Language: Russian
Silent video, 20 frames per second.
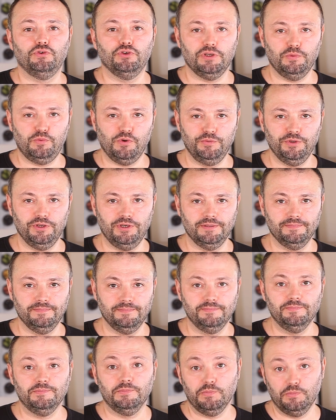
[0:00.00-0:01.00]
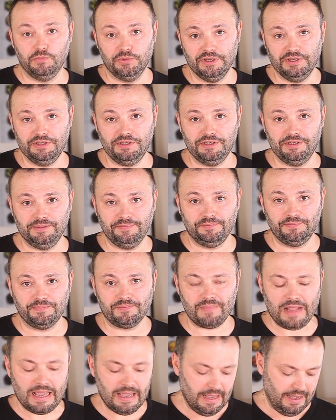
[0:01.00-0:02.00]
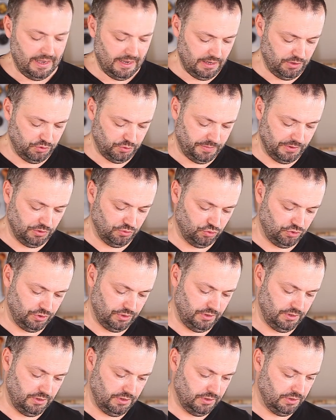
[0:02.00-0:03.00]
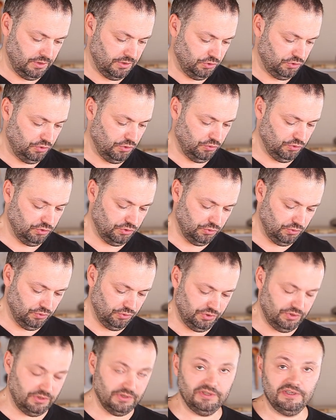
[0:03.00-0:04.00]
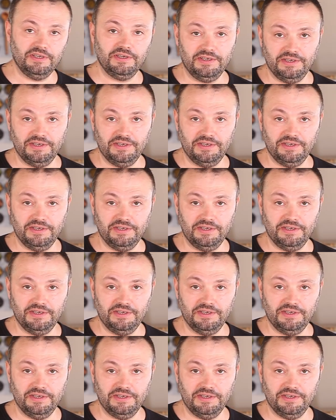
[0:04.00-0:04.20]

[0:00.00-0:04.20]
все запомнили. Молодцы. А я успел уже и соус загустить,